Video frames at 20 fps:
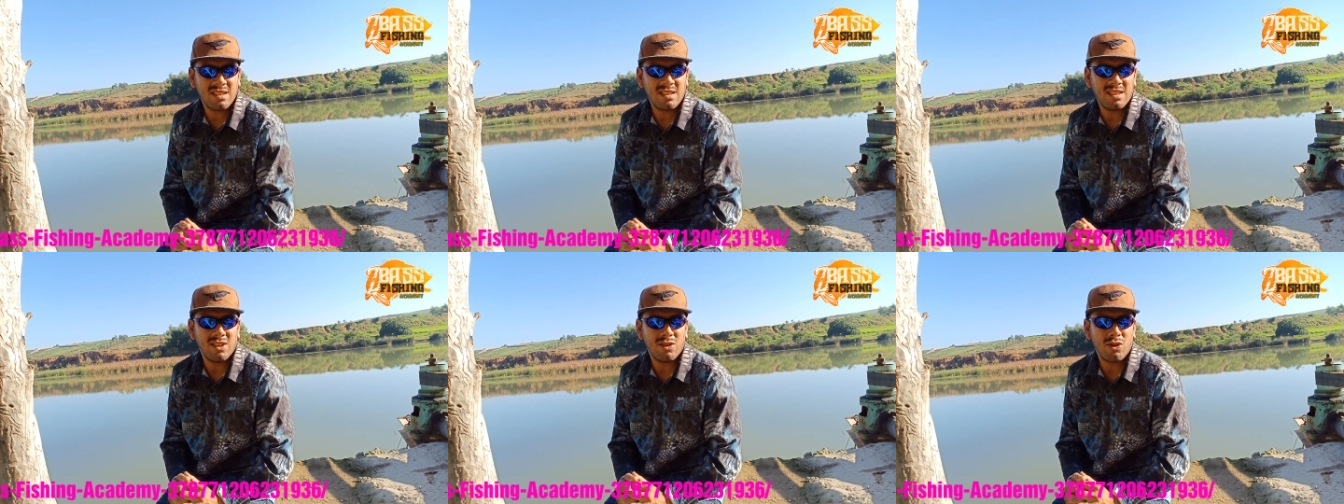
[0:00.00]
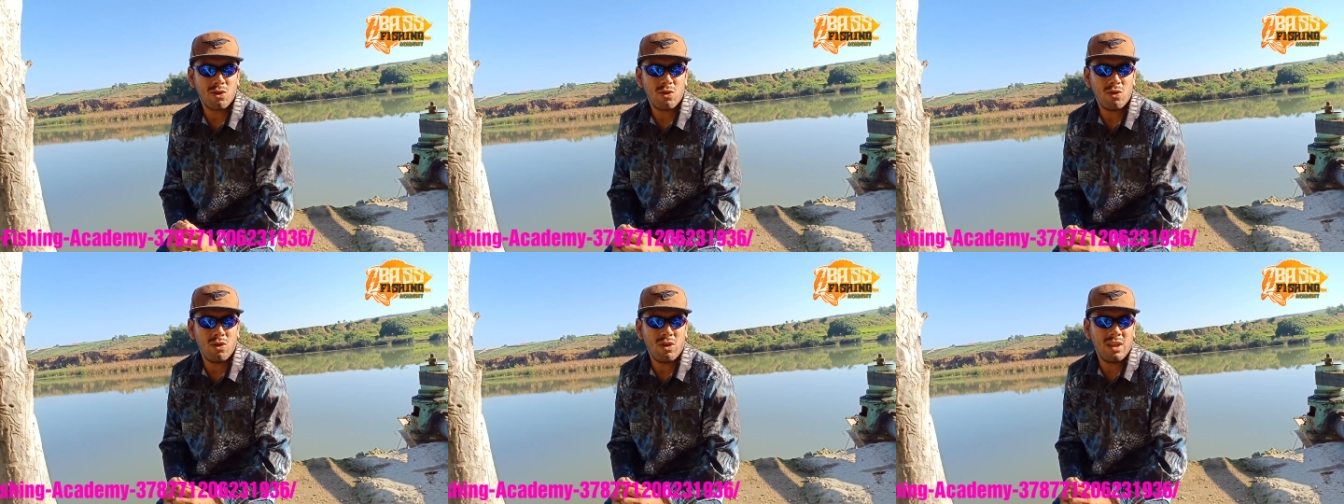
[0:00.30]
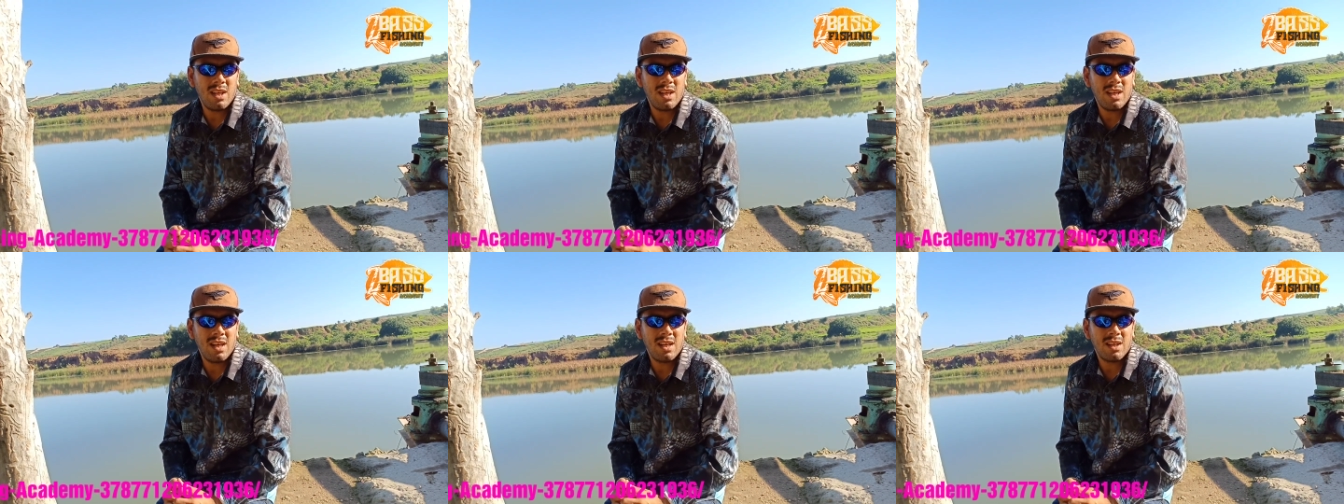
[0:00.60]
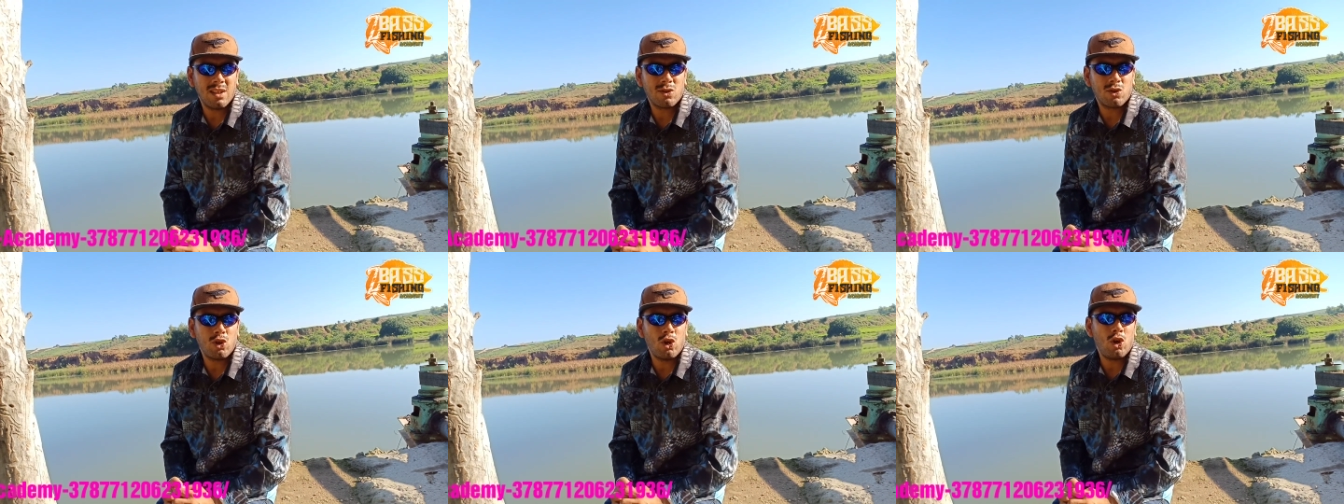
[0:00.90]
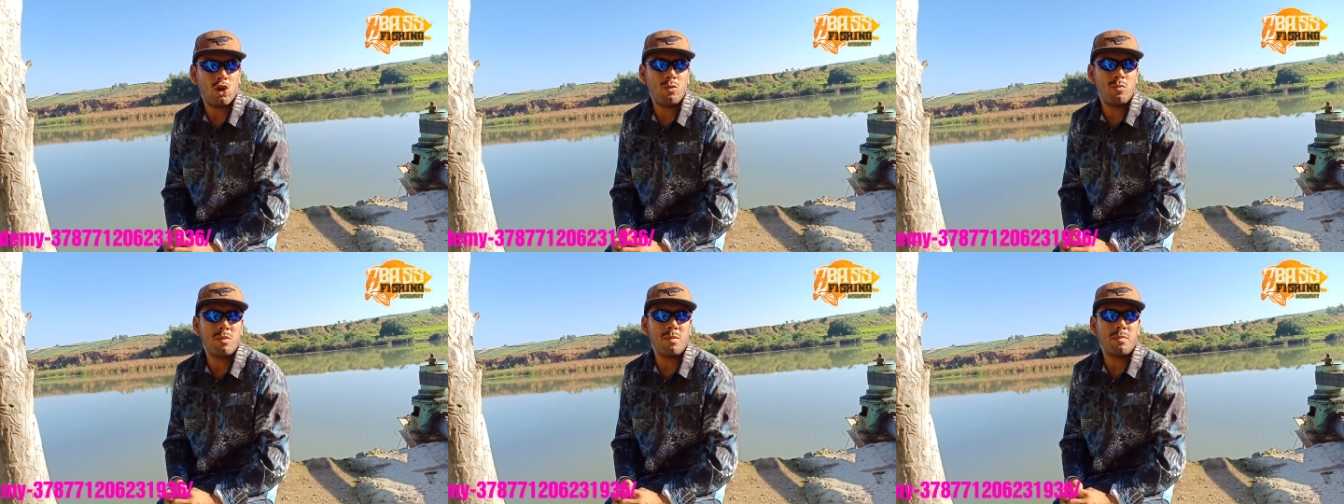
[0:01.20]
نهضروا على
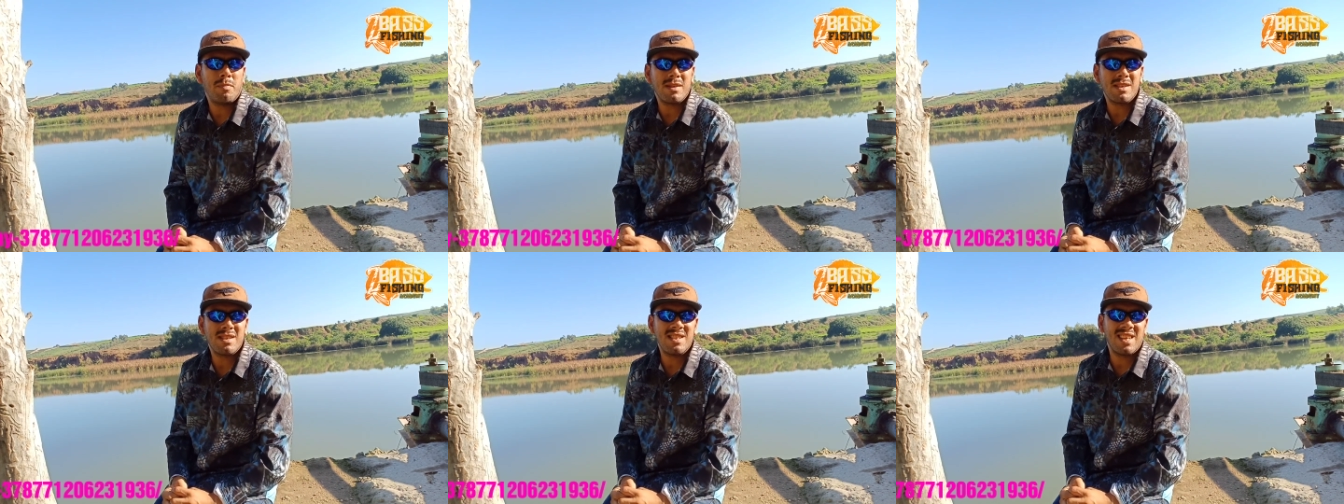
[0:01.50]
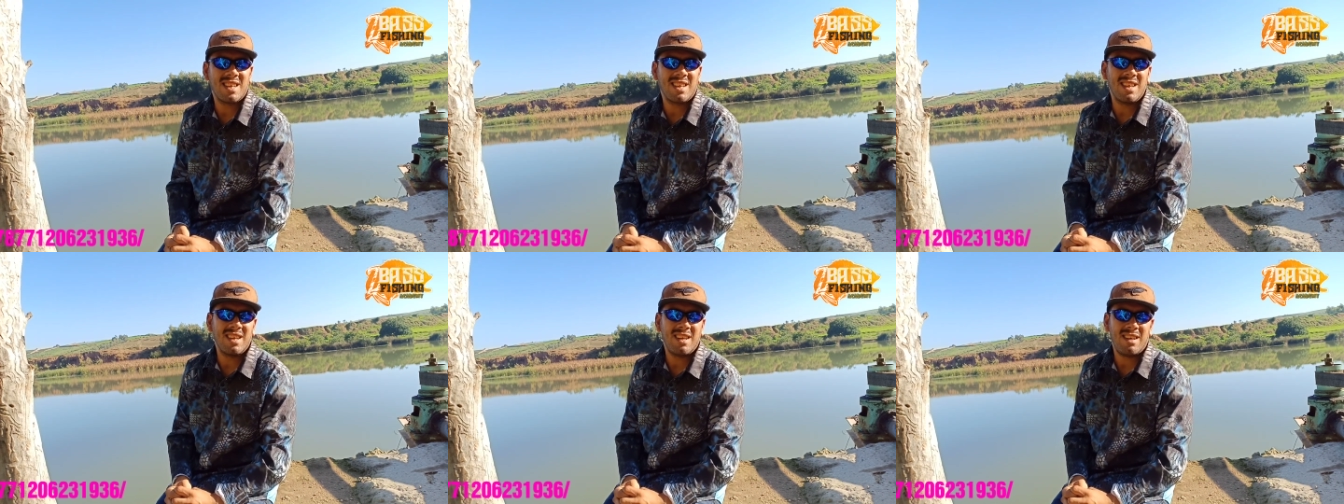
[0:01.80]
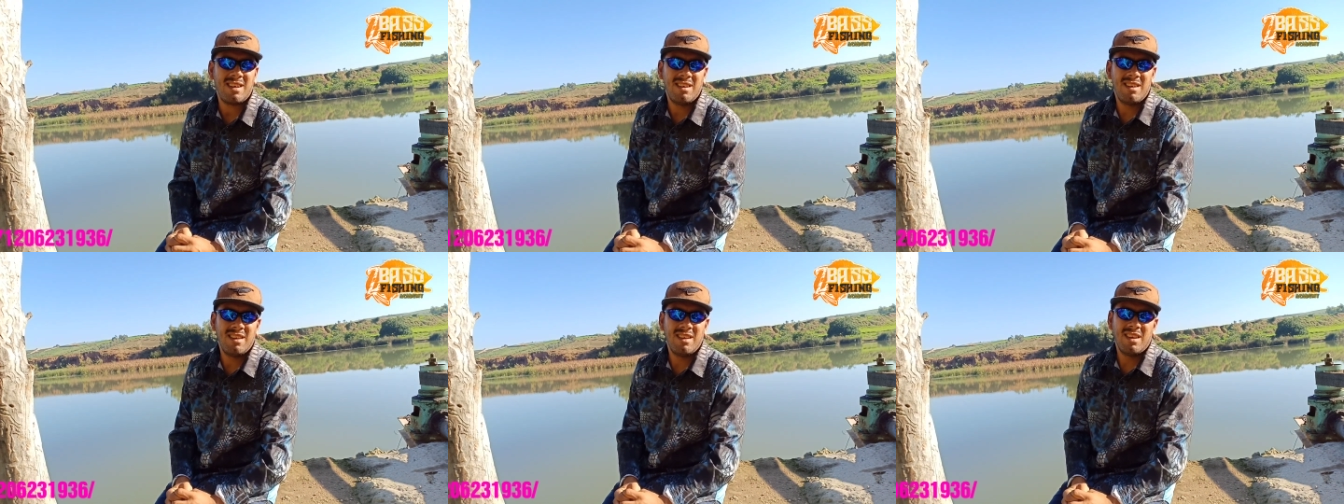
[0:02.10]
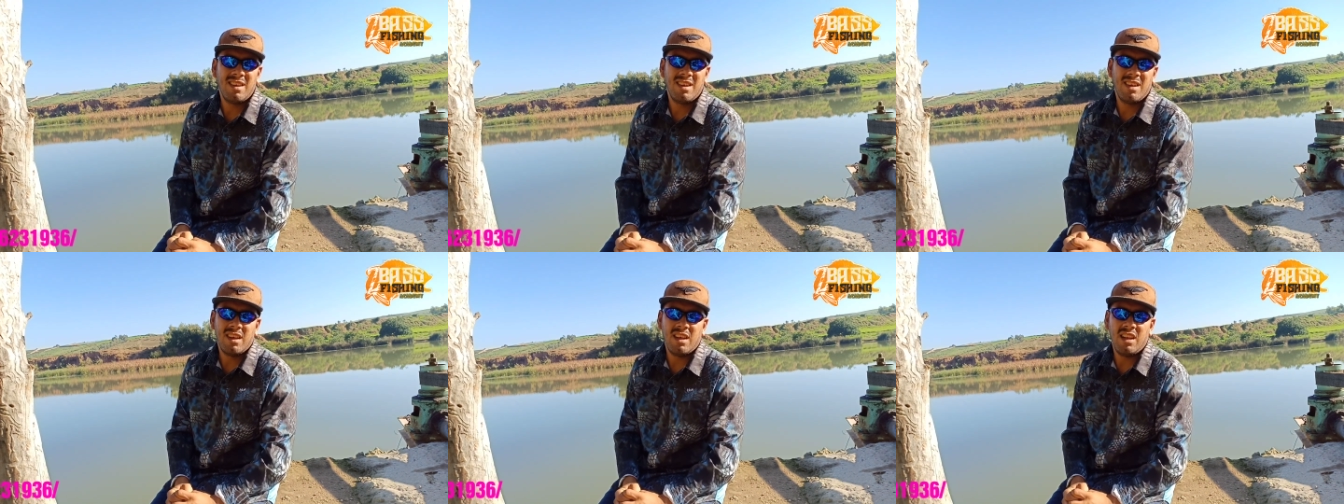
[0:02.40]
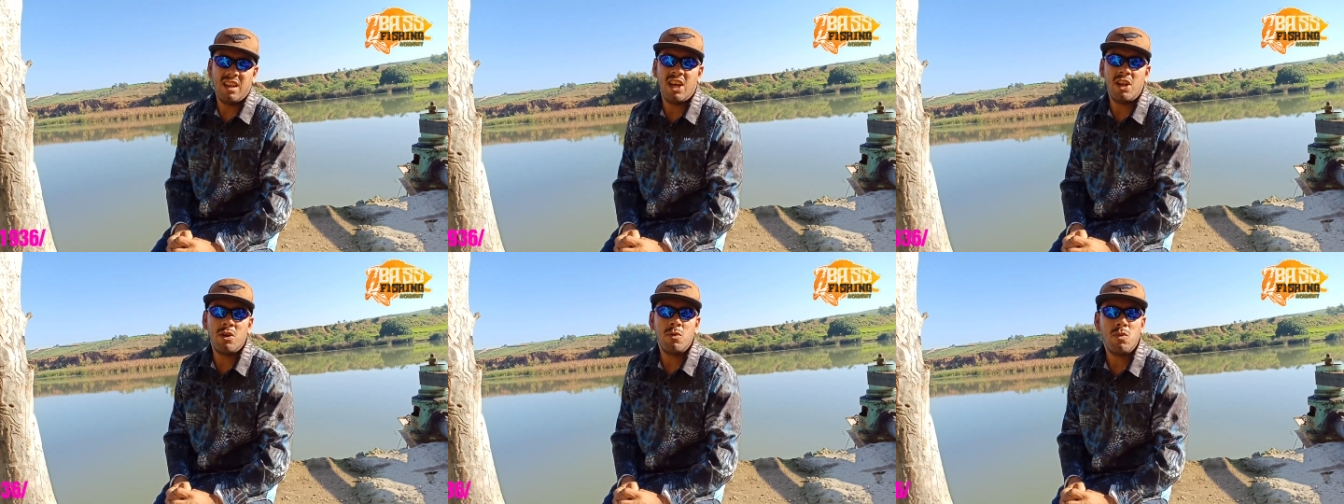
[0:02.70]
الطعوم البلاستيكيه
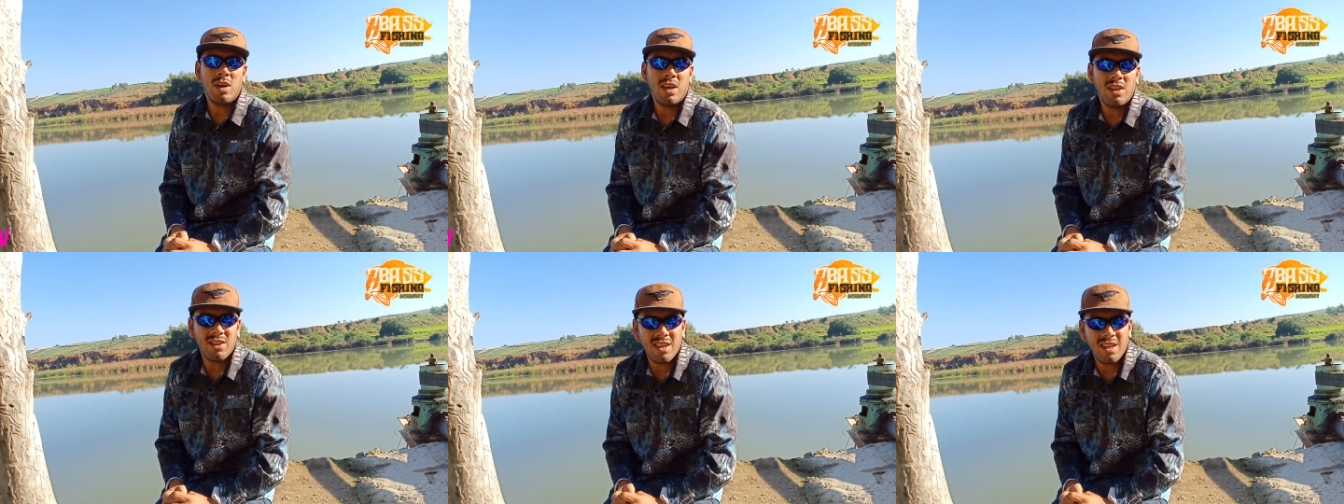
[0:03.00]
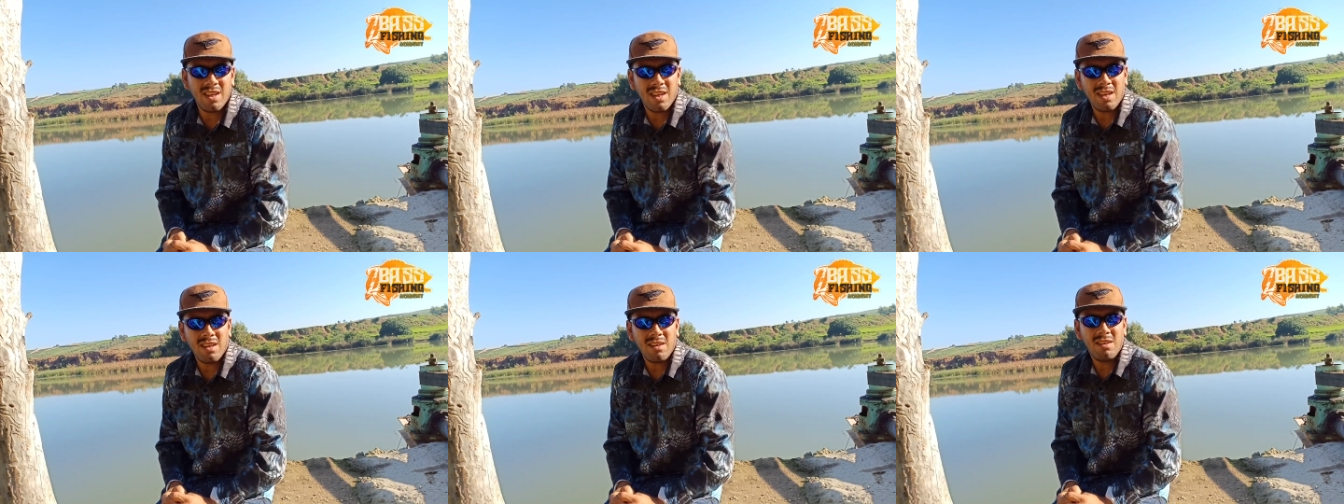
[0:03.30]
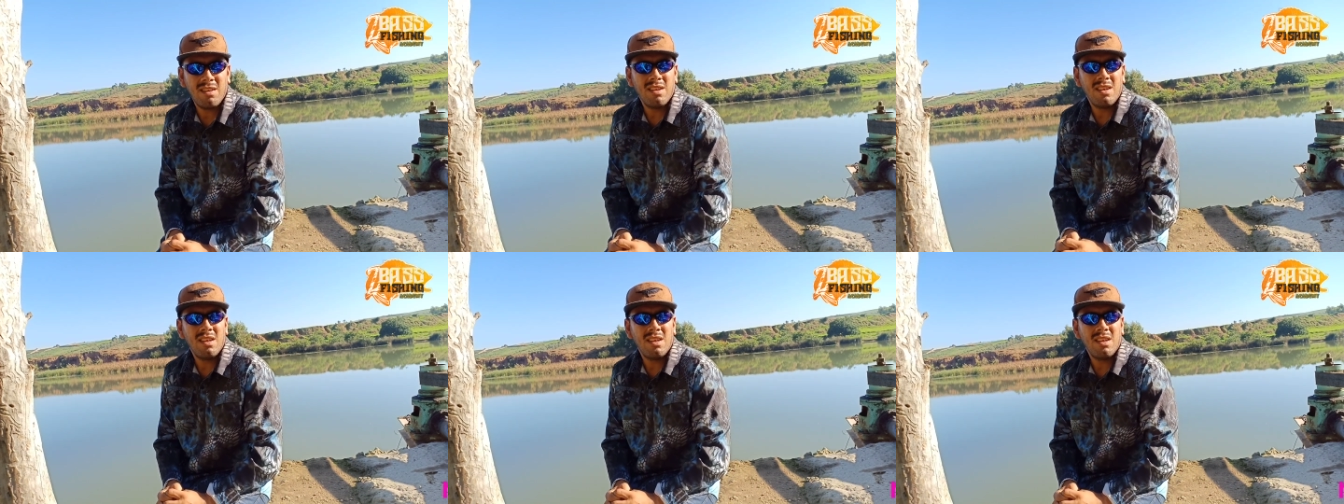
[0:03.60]
الانواع ديالها